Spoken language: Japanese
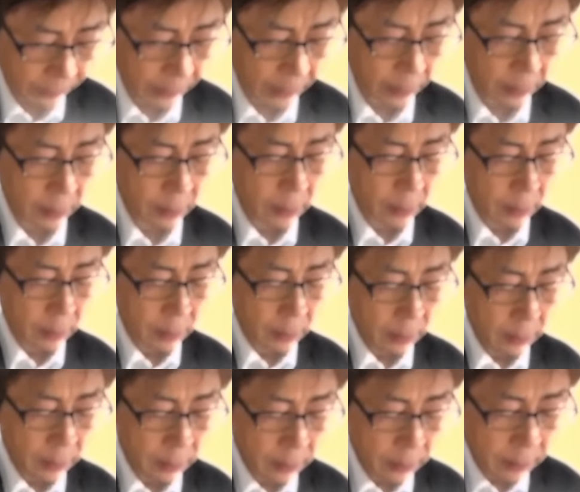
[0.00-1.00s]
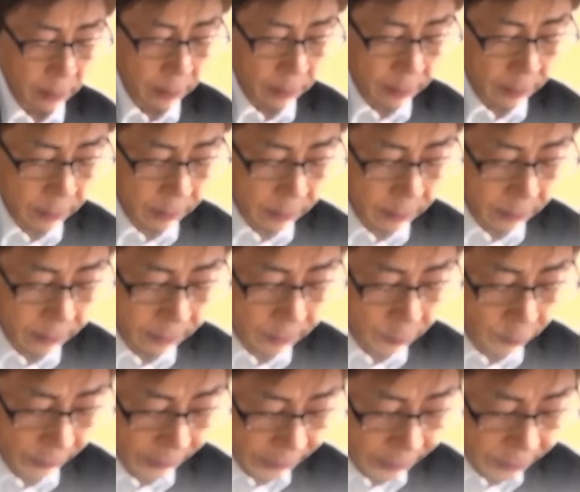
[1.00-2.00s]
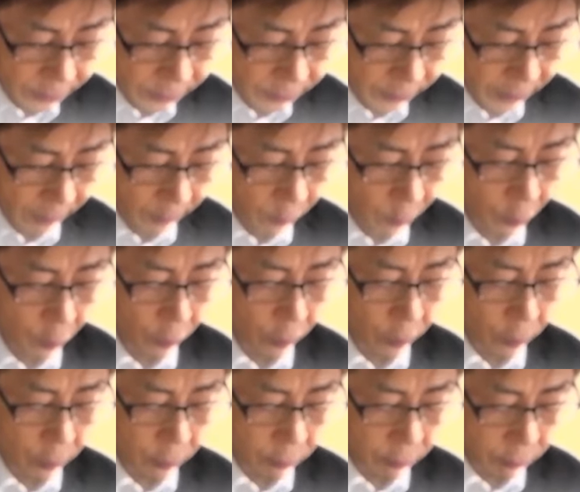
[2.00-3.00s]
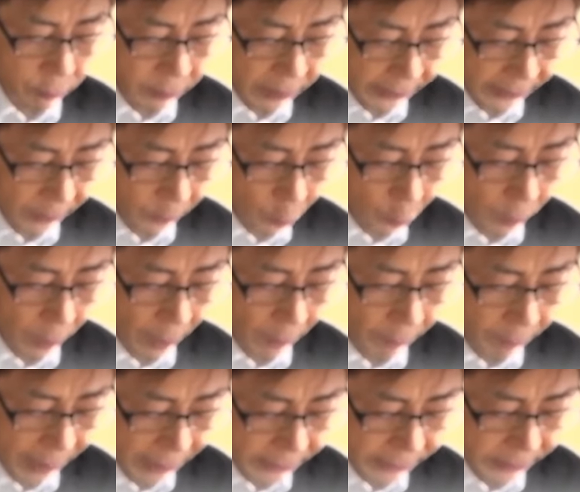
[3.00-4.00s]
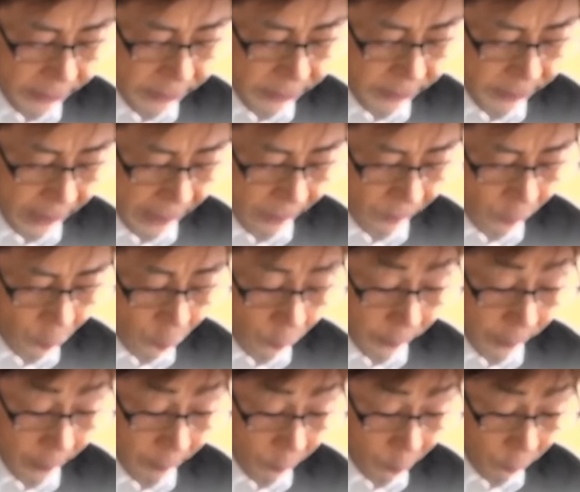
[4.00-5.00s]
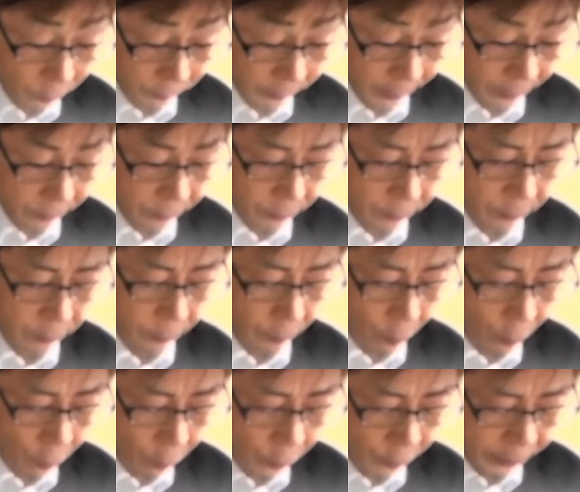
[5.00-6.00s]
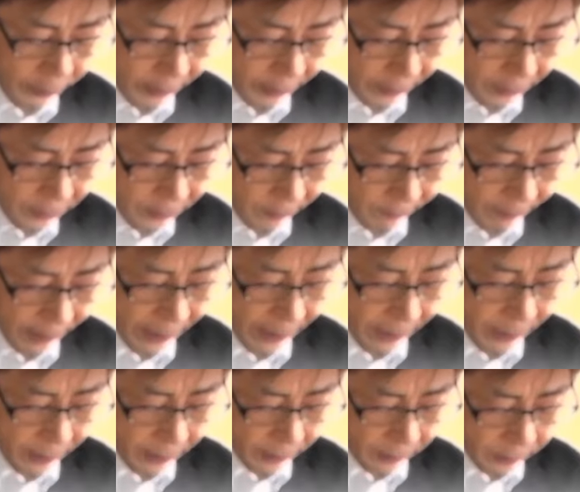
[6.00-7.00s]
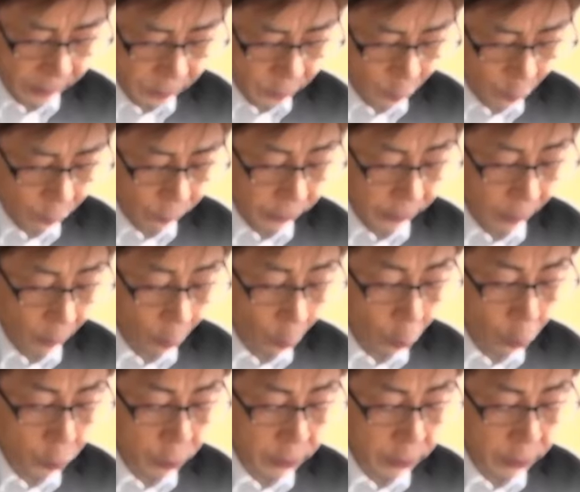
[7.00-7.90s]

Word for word: の違約金を取られても破談にした方が大きな得であると例の商売着が勝ちを占めて